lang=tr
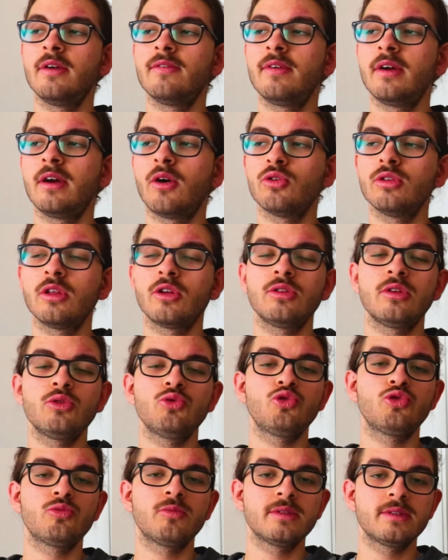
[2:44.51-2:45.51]
ve onun
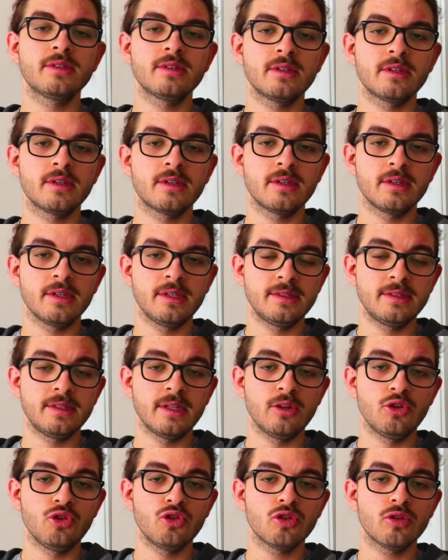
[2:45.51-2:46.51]
dolayı durması
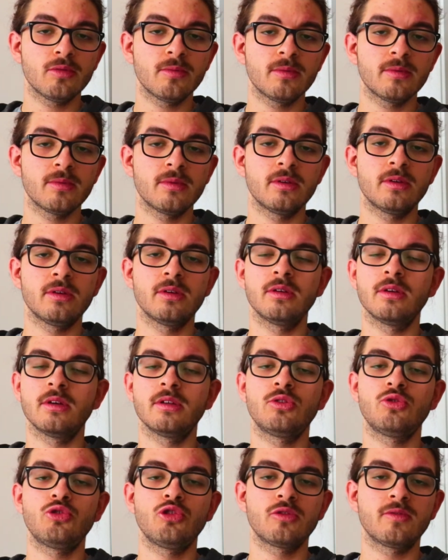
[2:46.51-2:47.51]
isteniliyor. E,
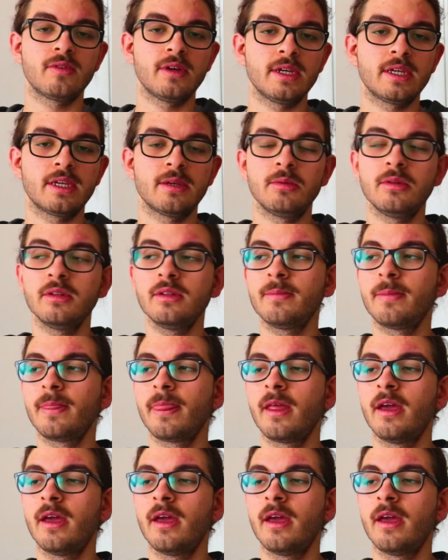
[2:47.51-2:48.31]
Atatürk ve ekibinin.